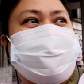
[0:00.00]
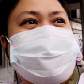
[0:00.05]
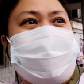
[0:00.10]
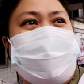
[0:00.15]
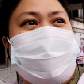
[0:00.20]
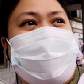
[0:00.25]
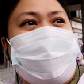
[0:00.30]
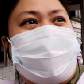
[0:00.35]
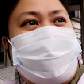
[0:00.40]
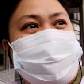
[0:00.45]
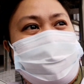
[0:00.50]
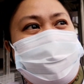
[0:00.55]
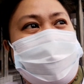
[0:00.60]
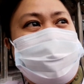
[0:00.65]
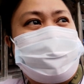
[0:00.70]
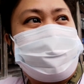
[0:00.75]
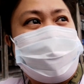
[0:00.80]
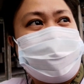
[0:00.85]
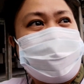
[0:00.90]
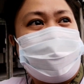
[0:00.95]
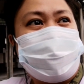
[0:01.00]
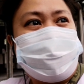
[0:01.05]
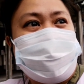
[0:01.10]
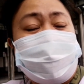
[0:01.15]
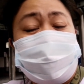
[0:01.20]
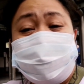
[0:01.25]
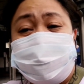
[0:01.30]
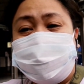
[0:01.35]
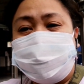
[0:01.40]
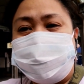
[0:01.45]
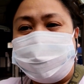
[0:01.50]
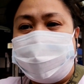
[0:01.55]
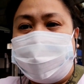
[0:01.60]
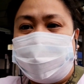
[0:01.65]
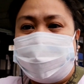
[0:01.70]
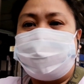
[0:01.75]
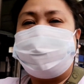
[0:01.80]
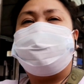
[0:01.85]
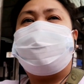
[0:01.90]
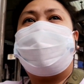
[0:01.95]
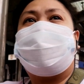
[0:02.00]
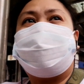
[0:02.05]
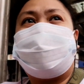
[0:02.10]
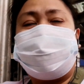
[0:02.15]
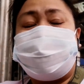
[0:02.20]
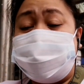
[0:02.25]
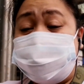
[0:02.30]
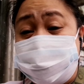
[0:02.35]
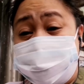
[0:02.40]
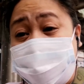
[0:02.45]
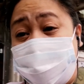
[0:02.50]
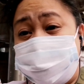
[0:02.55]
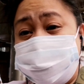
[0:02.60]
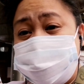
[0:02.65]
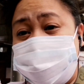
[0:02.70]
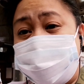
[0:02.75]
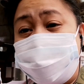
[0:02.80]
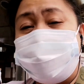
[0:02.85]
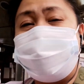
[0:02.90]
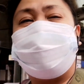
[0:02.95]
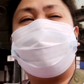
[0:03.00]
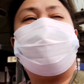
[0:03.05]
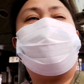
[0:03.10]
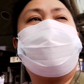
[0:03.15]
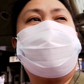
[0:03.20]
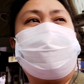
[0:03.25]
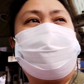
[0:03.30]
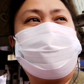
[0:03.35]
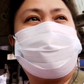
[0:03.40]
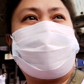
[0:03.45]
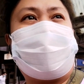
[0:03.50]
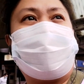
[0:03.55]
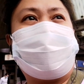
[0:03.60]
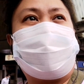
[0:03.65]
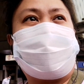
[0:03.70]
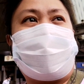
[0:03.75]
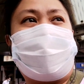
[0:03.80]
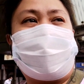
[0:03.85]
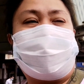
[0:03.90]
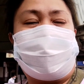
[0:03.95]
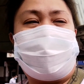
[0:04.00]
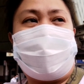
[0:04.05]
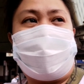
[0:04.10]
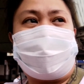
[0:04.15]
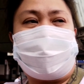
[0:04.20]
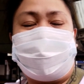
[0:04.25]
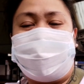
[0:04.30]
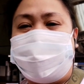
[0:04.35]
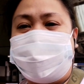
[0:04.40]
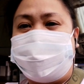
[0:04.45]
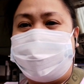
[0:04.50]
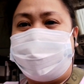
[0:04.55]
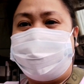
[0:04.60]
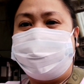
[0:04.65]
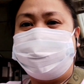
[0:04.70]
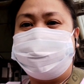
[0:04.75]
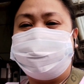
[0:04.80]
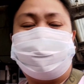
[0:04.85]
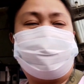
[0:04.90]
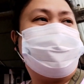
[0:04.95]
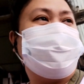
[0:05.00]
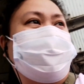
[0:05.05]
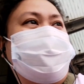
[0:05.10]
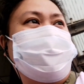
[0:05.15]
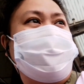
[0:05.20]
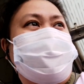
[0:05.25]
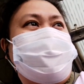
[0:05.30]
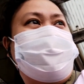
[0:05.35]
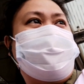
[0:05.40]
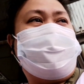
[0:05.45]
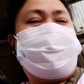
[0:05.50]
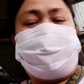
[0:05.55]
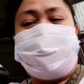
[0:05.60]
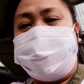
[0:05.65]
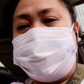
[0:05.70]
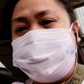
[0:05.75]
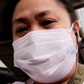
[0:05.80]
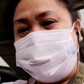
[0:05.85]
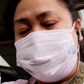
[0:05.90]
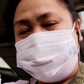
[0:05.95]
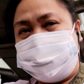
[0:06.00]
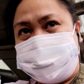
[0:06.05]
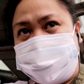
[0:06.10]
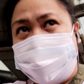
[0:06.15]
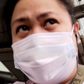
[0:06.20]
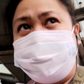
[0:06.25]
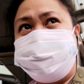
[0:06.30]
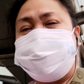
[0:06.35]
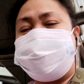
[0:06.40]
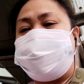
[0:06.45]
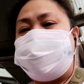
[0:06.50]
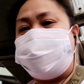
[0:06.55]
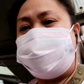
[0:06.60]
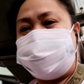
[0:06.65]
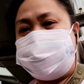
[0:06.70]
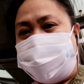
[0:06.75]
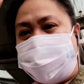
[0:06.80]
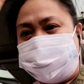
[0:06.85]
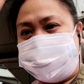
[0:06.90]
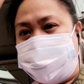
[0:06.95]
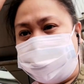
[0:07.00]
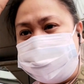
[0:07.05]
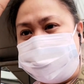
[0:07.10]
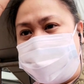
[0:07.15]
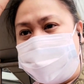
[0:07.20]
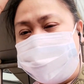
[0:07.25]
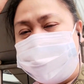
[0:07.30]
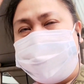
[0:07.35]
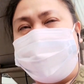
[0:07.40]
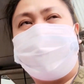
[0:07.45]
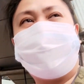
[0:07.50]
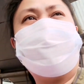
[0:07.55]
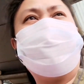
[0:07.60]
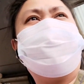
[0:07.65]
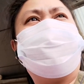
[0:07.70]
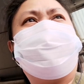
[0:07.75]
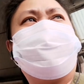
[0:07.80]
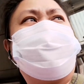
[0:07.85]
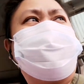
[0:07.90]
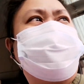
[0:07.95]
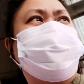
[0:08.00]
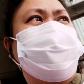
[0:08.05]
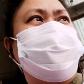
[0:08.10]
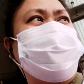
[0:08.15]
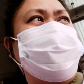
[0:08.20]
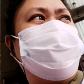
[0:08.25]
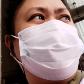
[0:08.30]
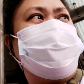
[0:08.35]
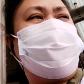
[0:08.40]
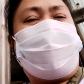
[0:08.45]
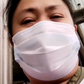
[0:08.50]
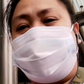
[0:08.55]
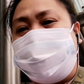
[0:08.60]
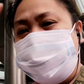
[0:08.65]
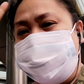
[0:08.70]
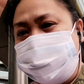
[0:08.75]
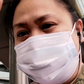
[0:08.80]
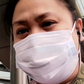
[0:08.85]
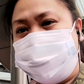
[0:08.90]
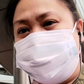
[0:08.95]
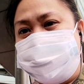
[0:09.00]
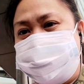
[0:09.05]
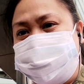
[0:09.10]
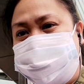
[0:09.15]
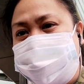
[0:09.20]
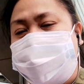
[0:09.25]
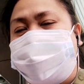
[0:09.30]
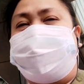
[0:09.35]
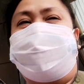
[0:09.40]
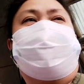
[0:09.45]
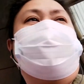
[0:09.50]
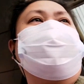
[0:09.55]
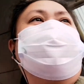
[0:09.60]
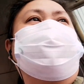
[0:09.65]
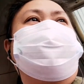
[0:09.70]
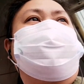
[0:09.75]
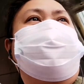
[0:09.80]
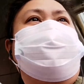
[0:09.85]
Sayang yung mga panahon na nandito ka. Baka nandito na ako sa Hong Kong, hindi tayo nagkakilala-kilala. Nila Paul Chaps, shout out sa inyo. At Lutong Kunyang.